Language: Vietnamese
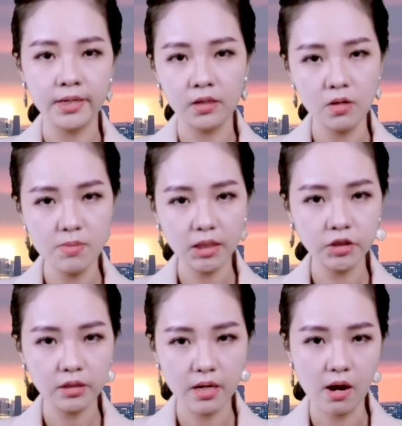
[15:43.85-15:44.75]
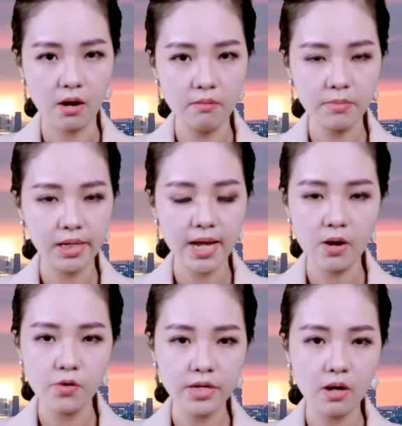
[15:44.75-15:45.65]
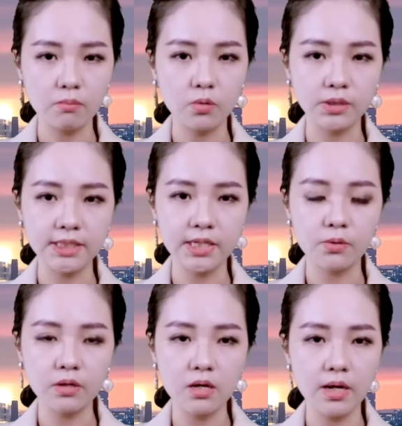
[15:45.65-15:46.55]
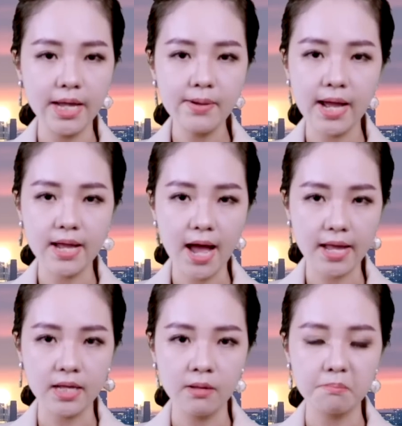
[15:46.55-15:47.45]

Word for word: Được biết trước đó, Mỹ đã huy động một chiến đấu cơ F hai mươi hai